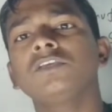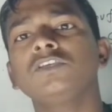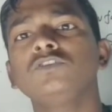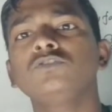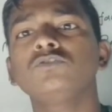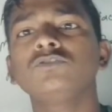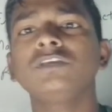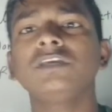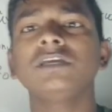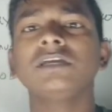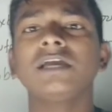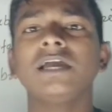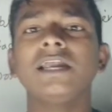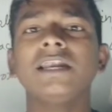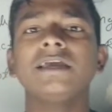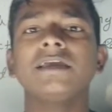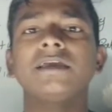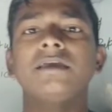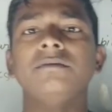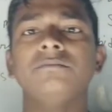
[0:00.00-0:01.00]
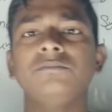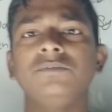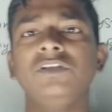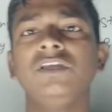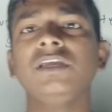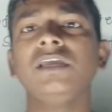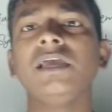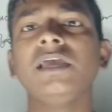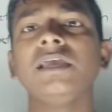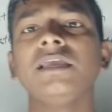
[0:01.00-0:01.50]
यूजिंग कैड कैम
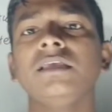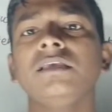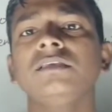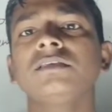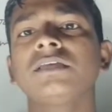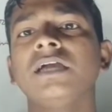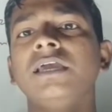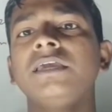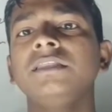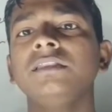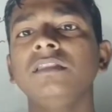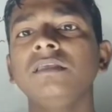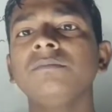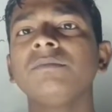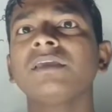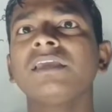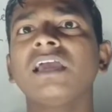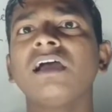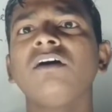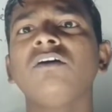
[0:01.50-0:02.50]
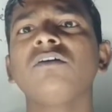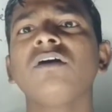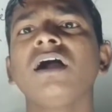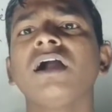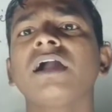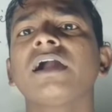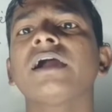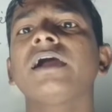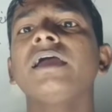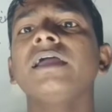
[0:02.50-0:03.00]
ठीक है इसका हिंदी में क्या होगा
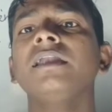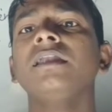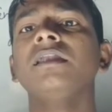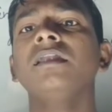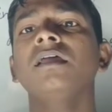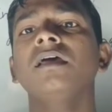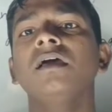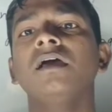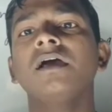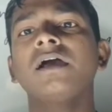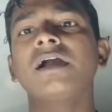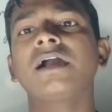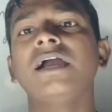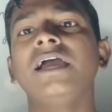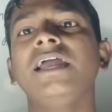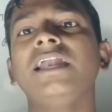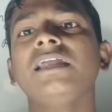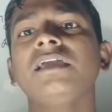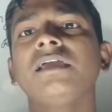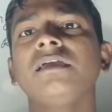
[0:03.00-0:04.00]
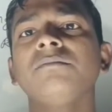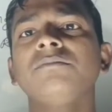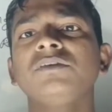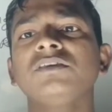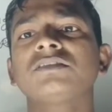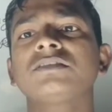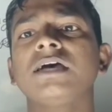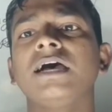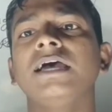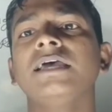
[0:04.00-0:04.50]
कैड कैड कैम की
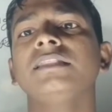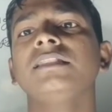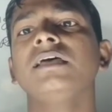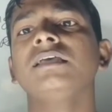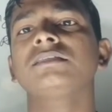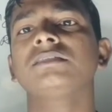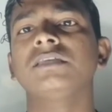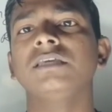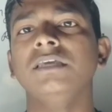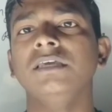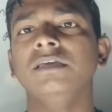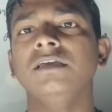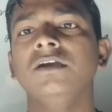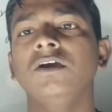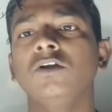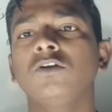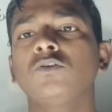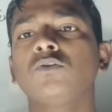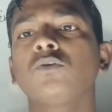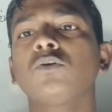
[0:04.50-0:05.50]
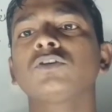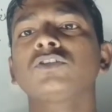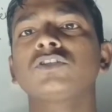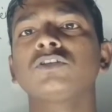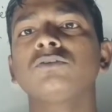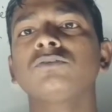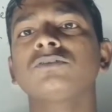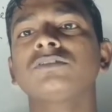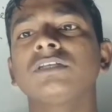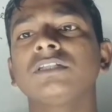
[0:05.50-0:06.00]
सहायता से ठोस
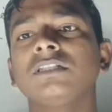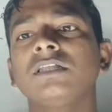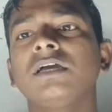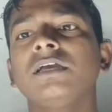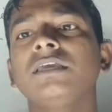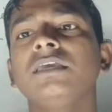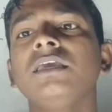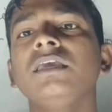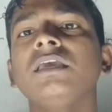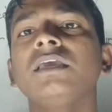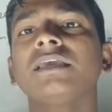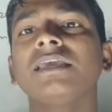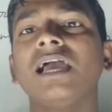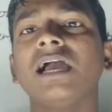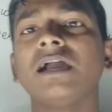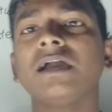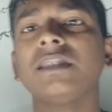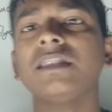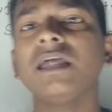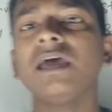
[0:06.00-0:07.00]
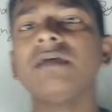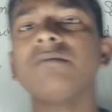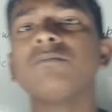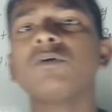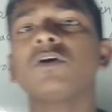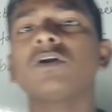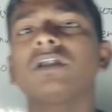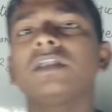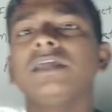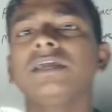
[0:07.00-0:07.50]
एवं सतह की क्या करना है
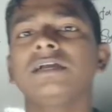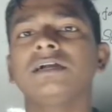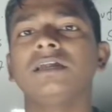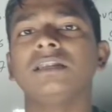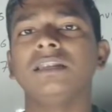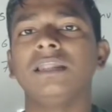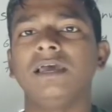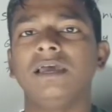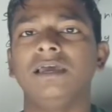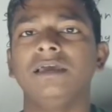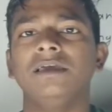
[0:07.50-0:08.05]
मॉडलिंग करना है